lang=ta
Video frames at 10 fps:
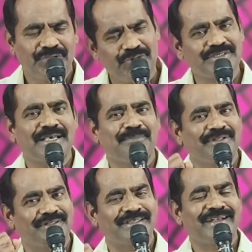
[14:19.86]

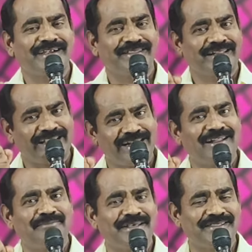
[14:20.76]
யோசிப்பது தன்னிடத்தில்
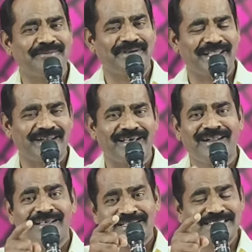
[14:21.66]
எல்லாம் இருந்தபடியினால்
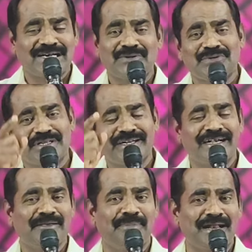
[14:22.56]

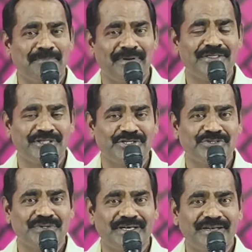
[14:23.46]
சகோதரர்களை பலப்படுத்தி
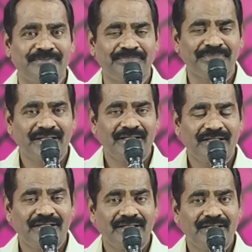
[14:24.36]
சொன்னார்
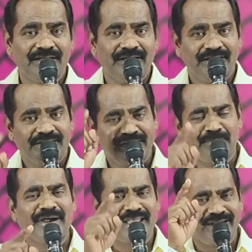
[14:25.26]

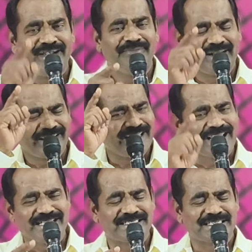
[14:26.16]
நம்முடைய ஆண்டவராகிய
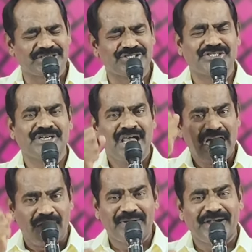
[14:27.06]
இயேசு கிறிஸ்து
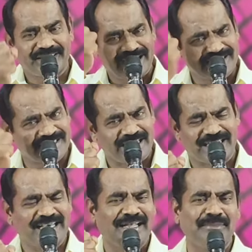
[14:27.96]
அவரிடத்தில்
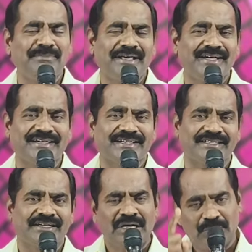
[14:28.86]
சகலமும்
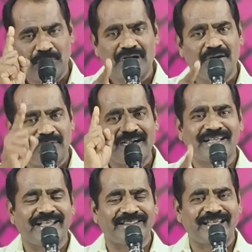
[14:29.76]
இருக்கிறது உங்கள்
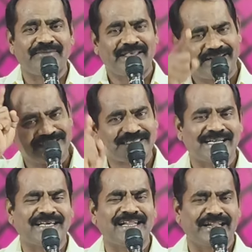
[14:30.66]
வாழ்க்கைக்கு தேவையான
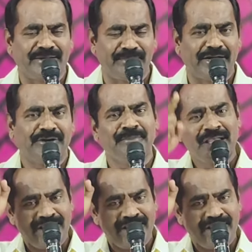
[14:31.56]
சகல நன்மைகளும்